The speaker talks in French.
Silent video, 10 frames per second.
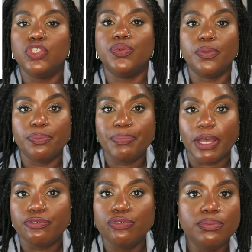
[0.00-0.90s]
me,
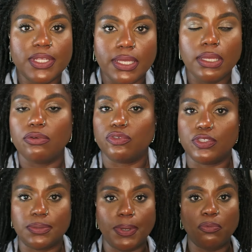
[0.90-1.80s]
parfume dès, euh,
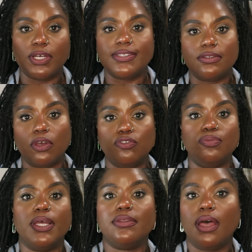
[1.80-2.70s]
je sais pas moi, 7h du
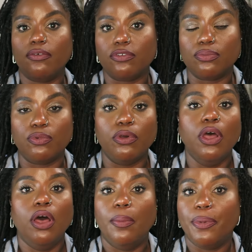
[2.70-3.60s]
matin
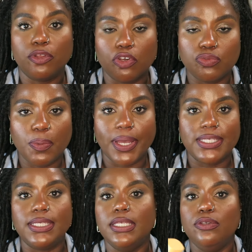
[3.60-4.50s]
pendant que je me
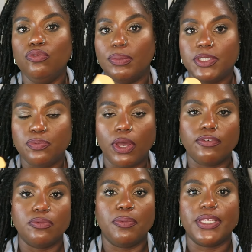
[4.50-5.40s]
maquille ou un petit peu
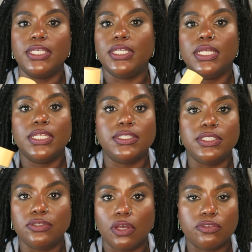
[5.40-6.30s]
avant de me maquiller, les
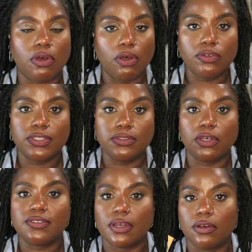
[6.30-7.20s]
6h30,
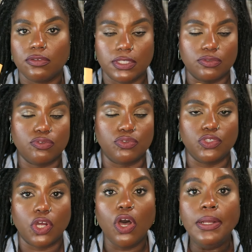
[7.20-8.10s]
6h50, un truc du
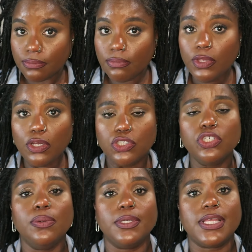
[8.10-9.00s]
genre. Je
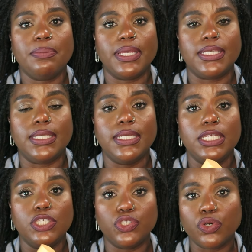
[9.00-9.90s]
commence à me
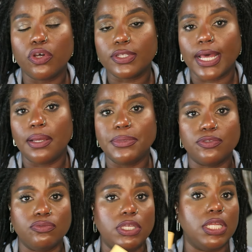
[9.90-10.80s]
maquiller, je rentre à la
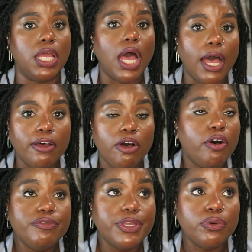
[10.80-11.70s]
maison, il est à
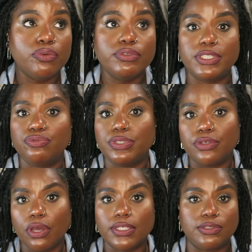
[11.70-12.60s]
environ
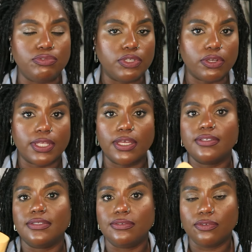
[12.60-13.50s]
18h,
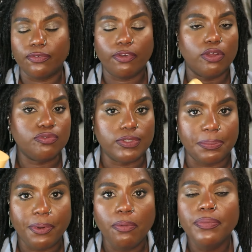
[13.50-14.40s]
18h15, 19h, tout
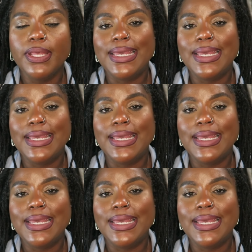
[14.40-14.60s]
dépend.